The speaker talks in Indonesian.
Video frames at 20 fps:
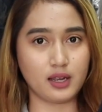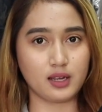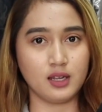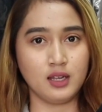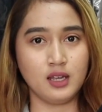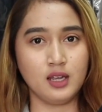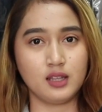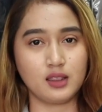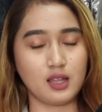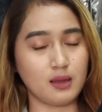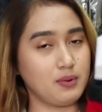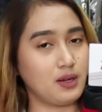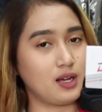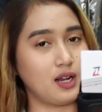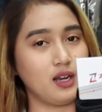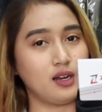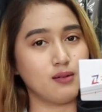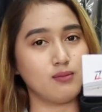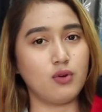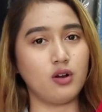black tapi
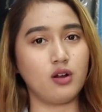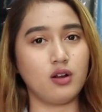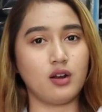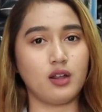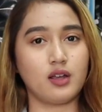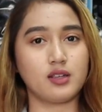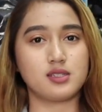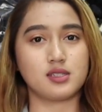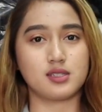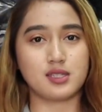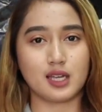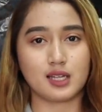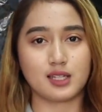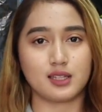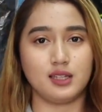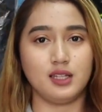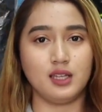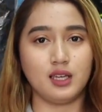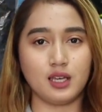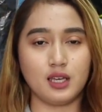kalian boleh
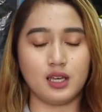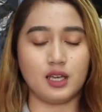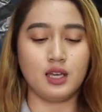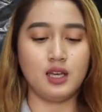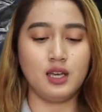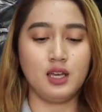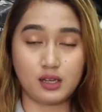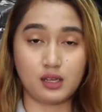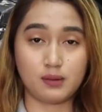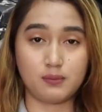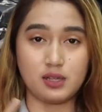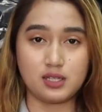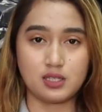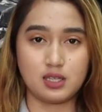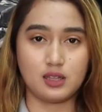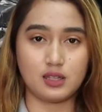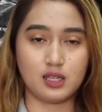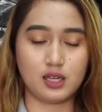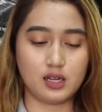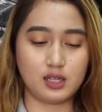cek di marketplace
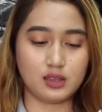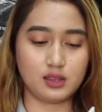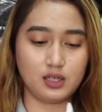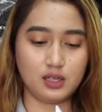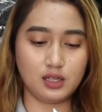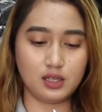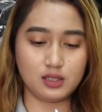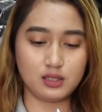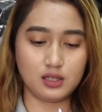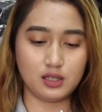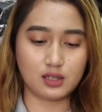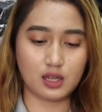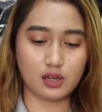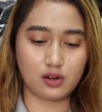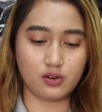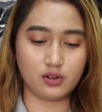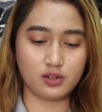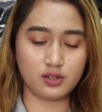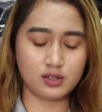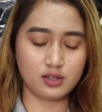kita nanti
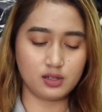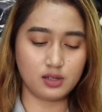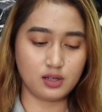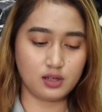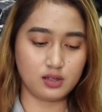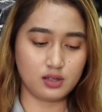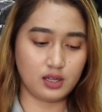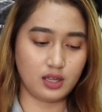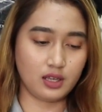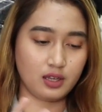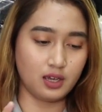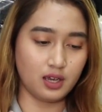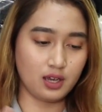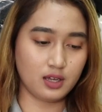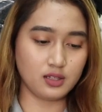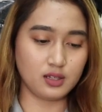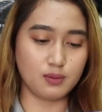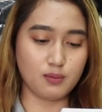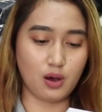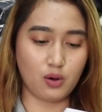ditaruhin
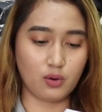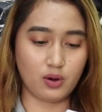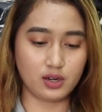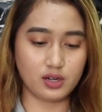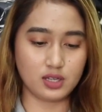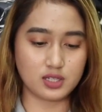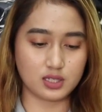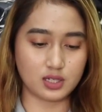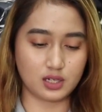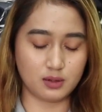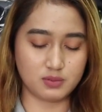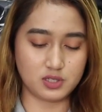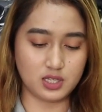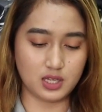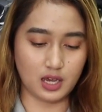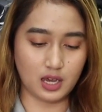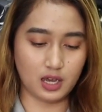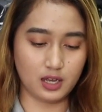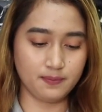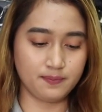linknya di bawah
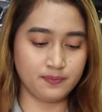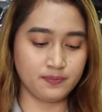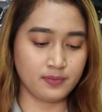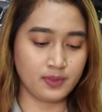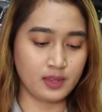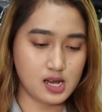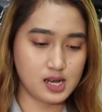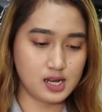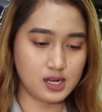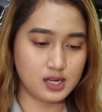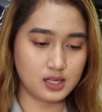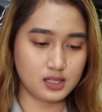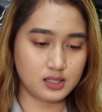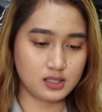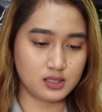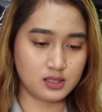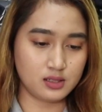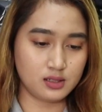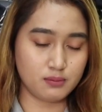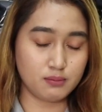deskripsi ya
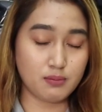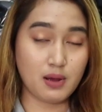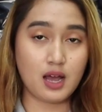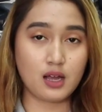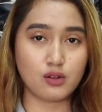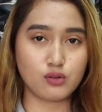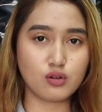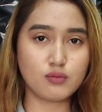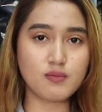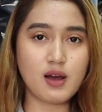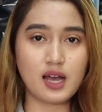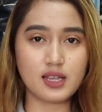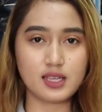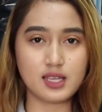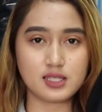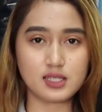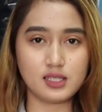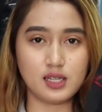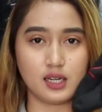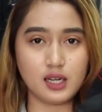dan untuk
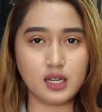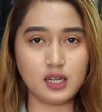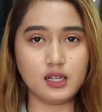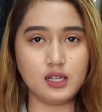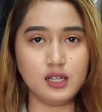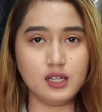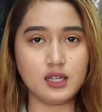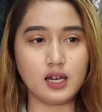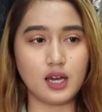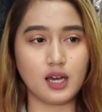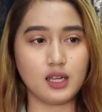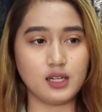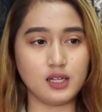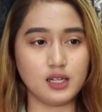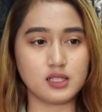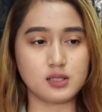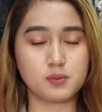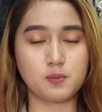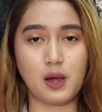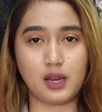bahannya sendiri dia
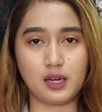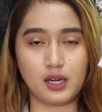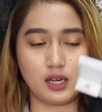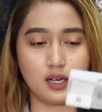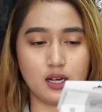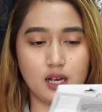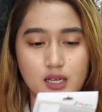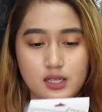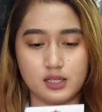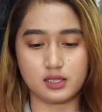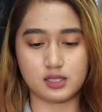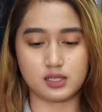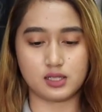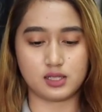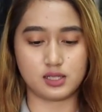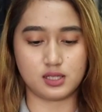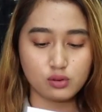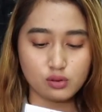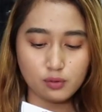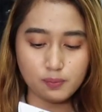ini spandek
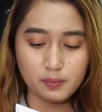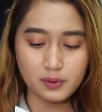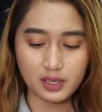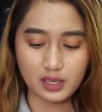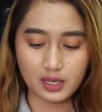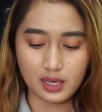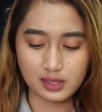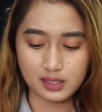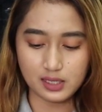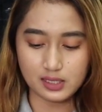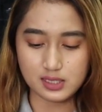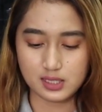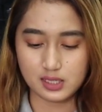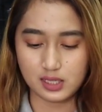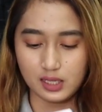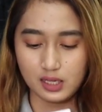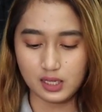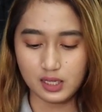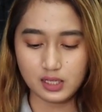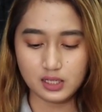guys untuk pengikatnya
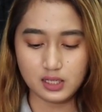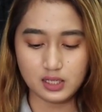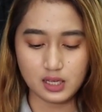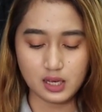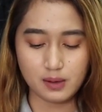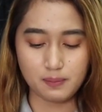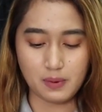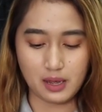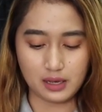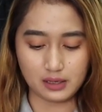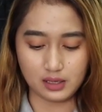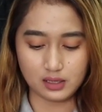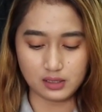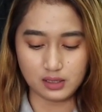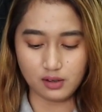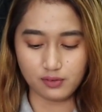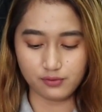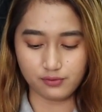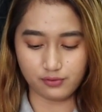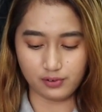sendiri dia
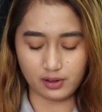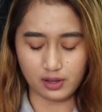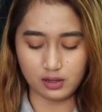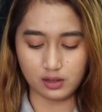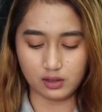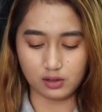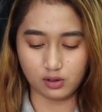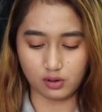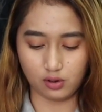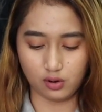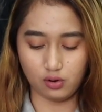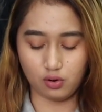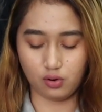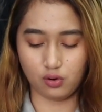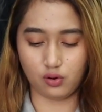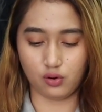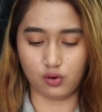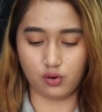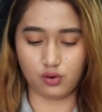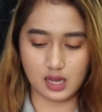pakainya
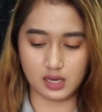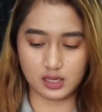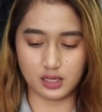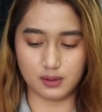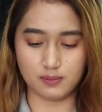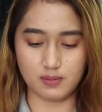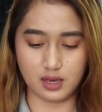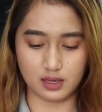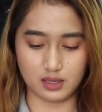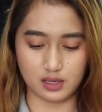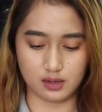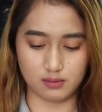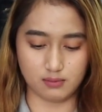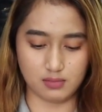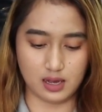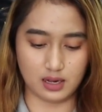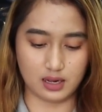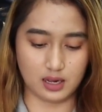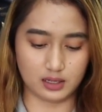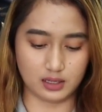velcro dan di
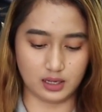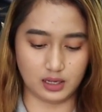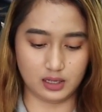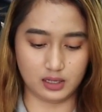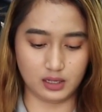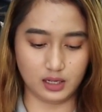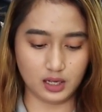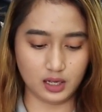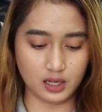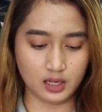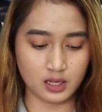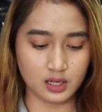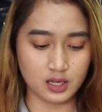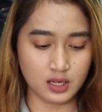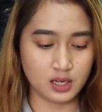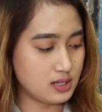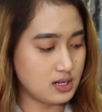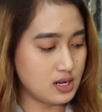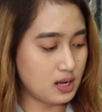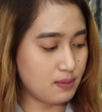bagian belakangnya ini
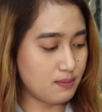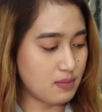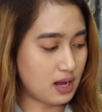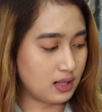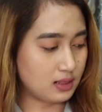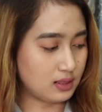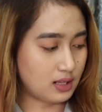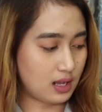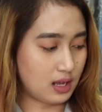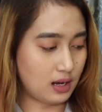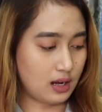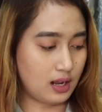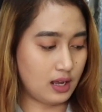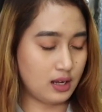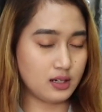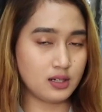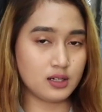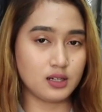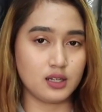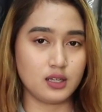ada
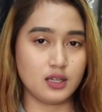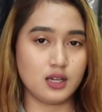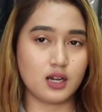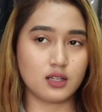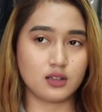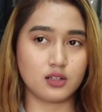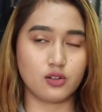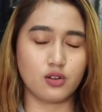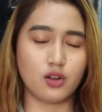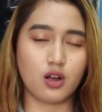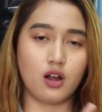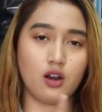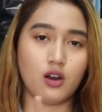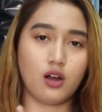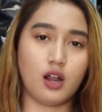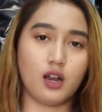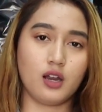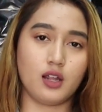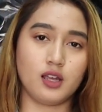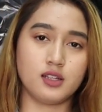bantalan yang tentunya
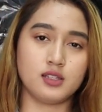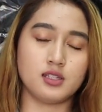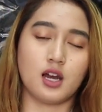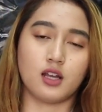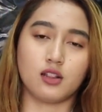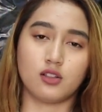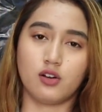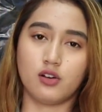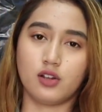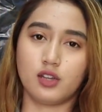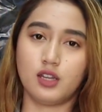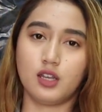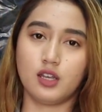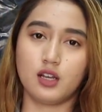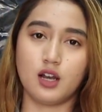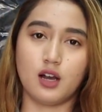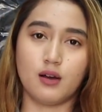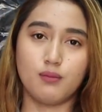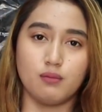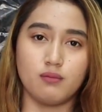kalau kalian jatuh
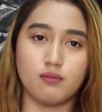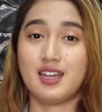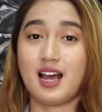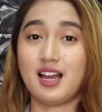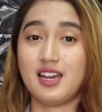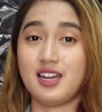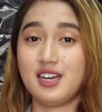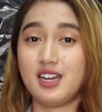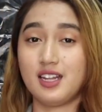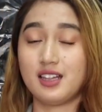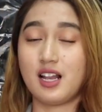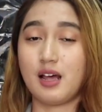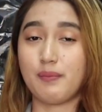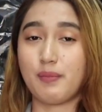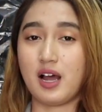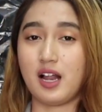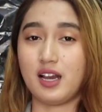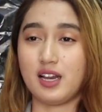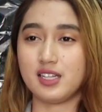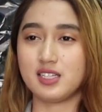ini enggak ini kalian ya
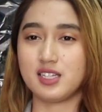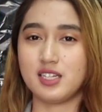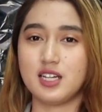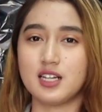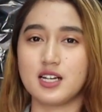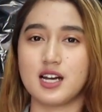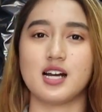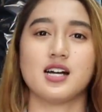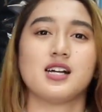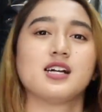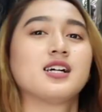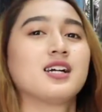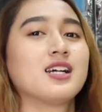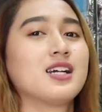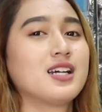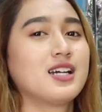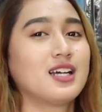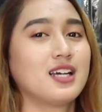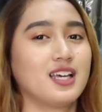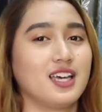telapak kalian jadi enggak
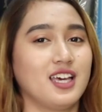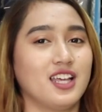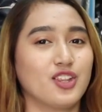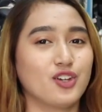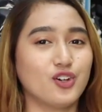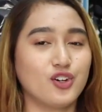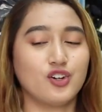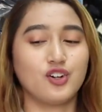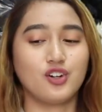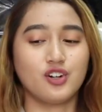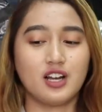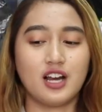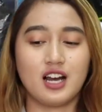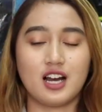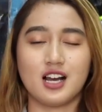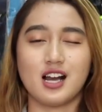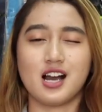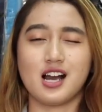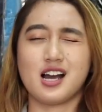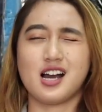gitu
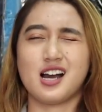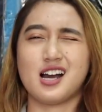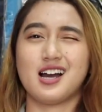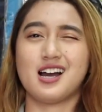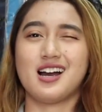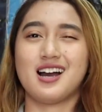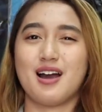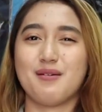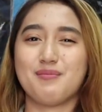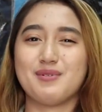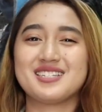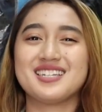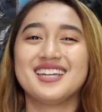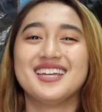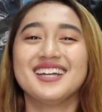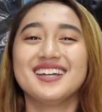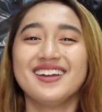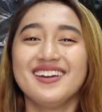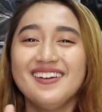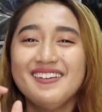nggak nggak apa
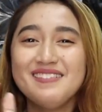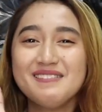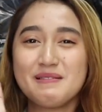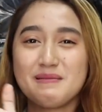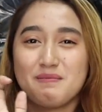sih